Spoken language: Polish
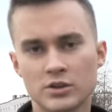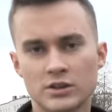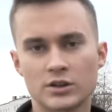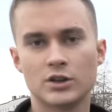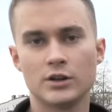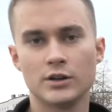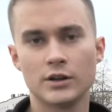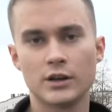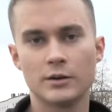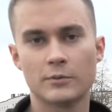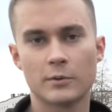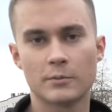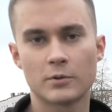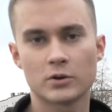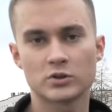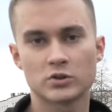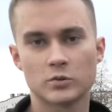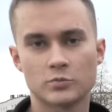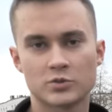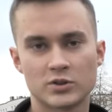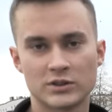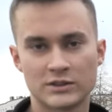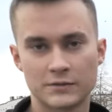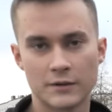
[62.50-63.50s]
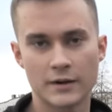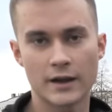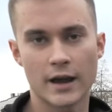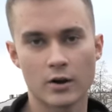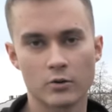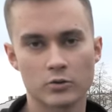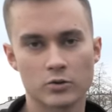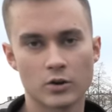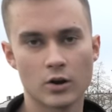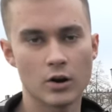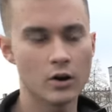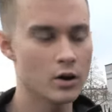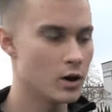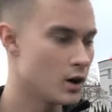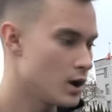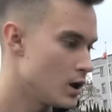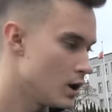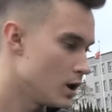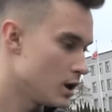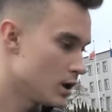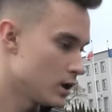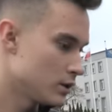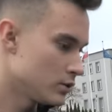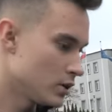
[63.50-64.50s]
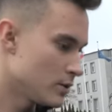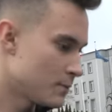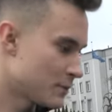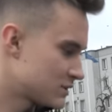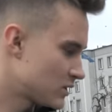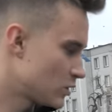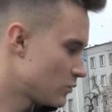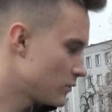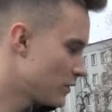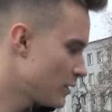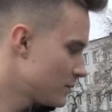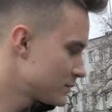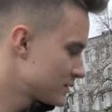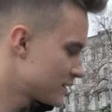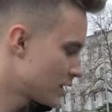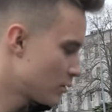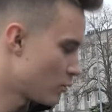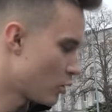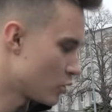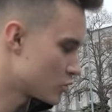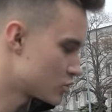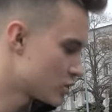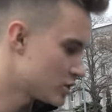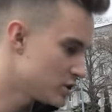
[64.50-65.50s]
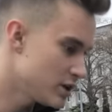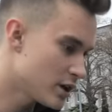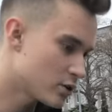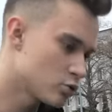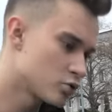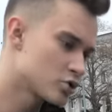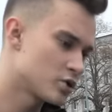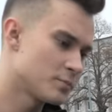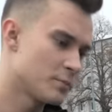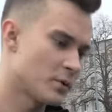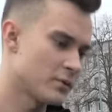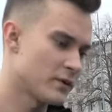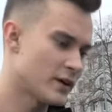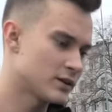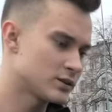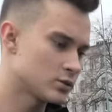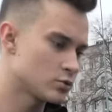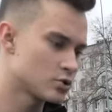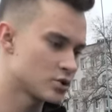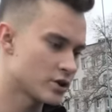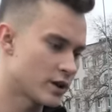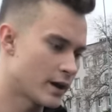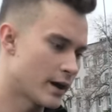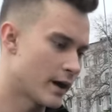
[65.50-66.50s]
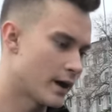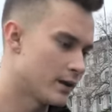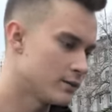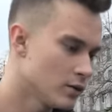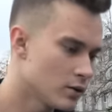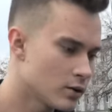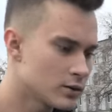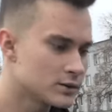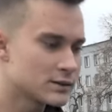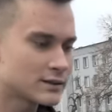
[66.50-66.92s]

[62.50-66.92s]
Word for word: te silniki po prostu przyswajają to. No i postanowiłem założyć. Niektórzy powiedzą, że no